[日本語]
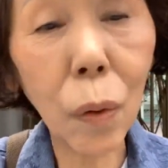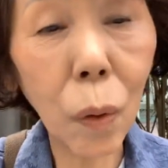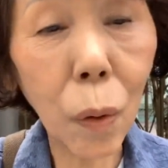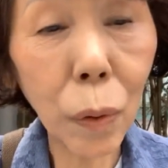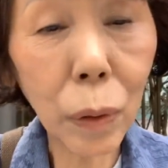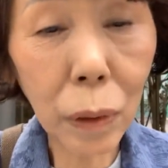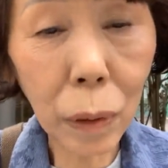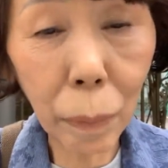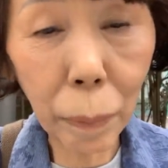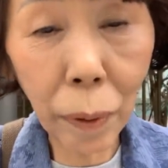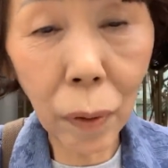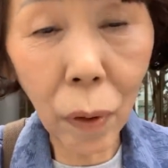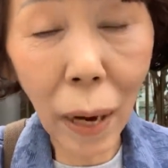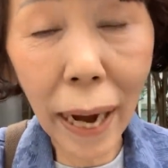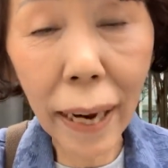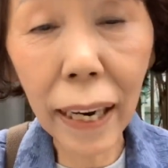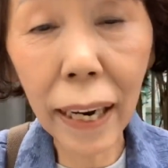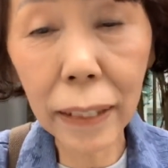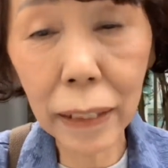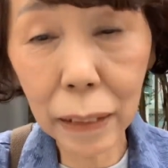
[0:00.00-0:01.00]
お風呂
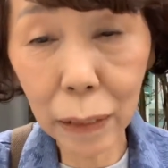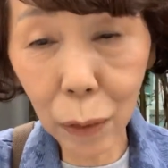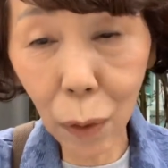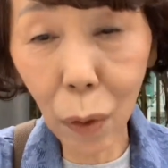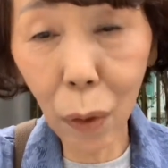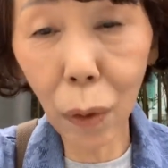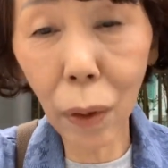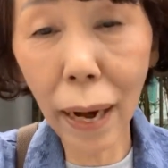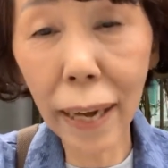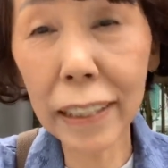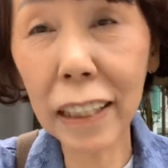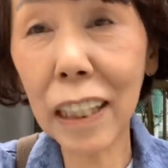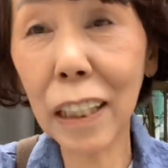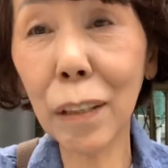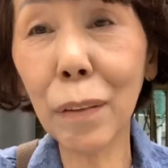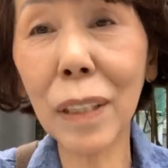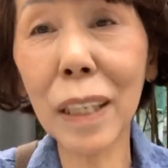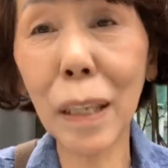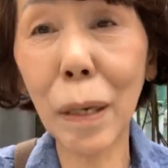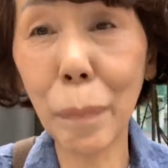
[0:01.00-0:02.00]
上がりの足
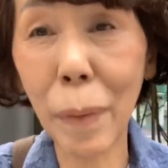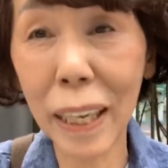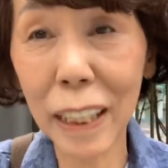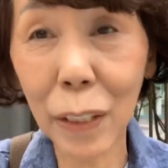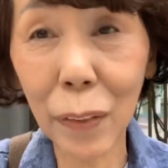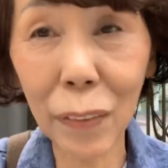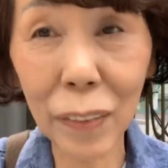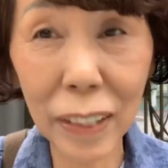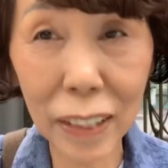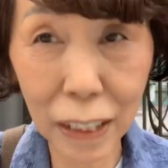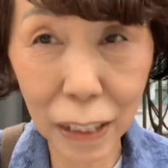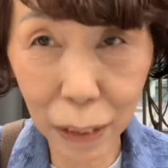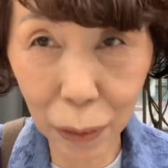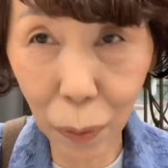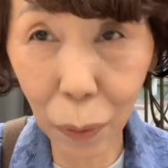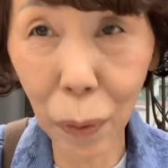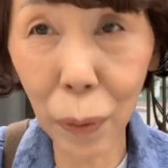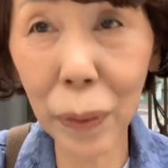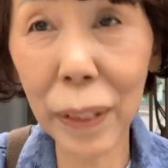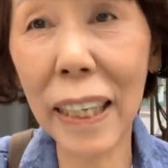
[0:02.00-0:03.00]
拭きマットにし
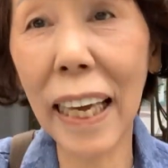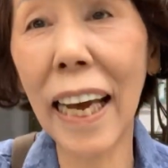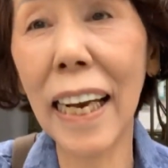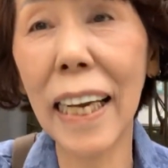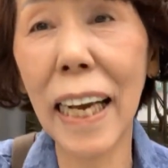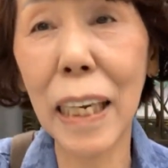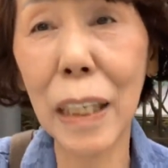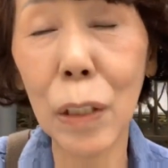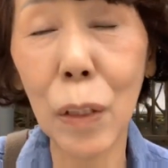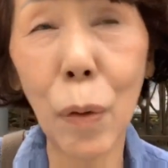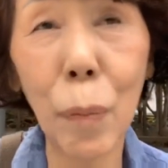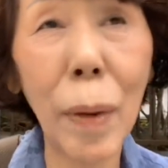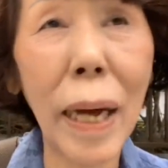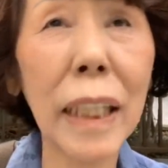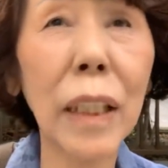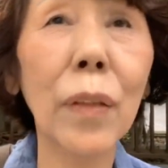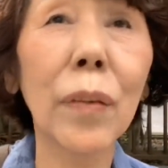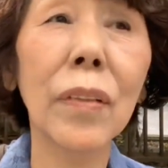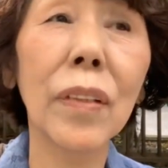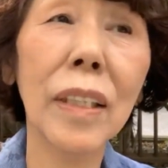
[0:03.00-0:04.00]
ろ、お手洗いの
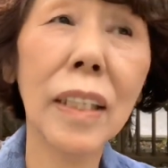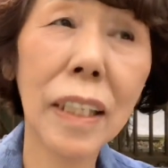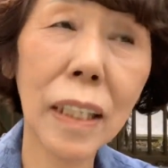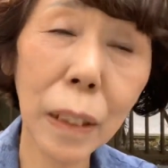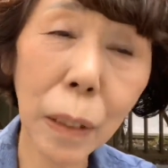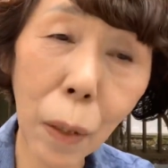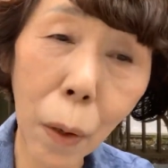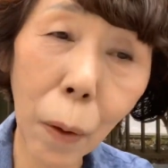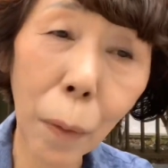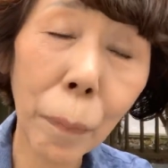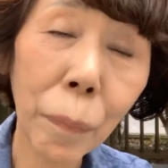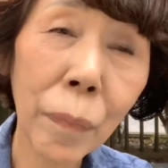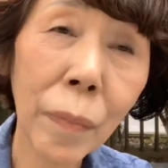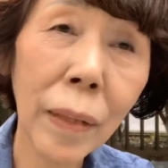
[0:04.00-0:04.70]
マットにしろ、